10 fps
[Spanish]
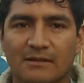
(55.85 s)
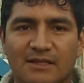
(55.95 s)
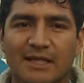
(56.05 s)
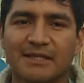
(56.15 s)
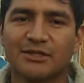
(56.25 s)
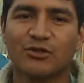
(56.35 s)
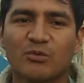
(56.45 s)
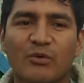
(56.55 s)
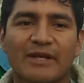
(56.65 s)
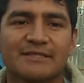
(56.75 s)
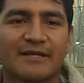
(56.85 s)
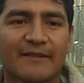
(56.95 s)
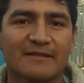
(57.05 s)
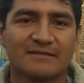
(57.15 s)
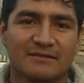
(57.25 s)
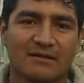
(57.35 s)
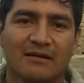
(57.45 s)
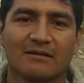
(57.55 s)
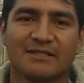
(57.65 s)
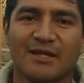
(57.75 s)
Ante todo, muy buenas tardes
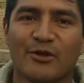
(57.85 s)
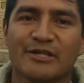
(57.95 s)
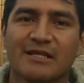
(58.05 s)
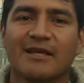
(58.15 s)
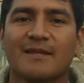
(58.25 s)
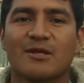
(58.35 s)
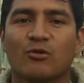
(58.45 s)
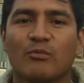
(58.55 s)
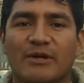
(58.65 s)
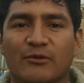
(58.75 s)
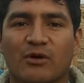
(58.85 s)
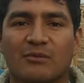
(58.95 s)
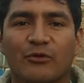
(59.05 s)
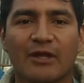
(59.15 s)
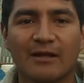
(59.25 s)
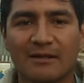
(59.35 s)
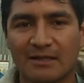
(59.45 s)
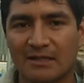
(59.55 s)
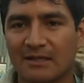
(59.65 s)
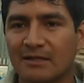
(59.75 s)
seguidores del ingeniero Humberto Gamonal.
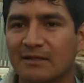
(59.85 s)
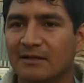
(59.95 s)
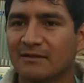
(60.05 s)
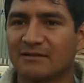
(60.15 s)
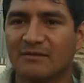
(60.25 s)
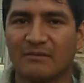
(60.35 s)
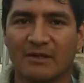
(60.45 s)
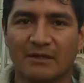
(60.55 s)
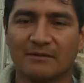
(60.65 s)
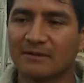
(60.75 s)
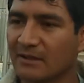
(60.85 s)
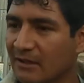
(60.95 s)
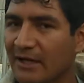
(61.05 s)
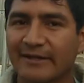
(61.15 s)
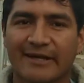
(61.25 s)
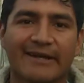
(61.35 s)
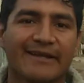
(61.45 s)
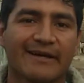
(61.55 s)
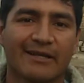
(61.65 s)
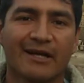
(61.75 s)
Este, mi gran,
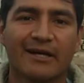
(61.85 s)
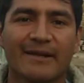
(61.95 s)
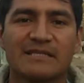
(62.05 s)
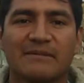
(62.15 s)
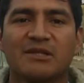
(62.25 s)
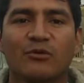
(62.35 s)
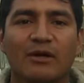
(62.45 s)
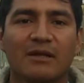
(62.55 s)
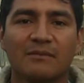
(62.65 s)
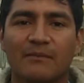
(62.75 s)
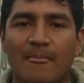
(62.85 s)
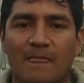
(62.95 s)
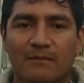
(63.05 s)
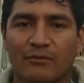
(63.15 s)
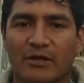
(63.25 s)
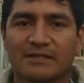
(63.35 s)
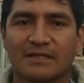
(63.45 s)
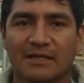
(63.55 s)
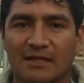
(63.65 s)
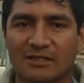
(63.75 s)
gran, gran agradecimiento a él por este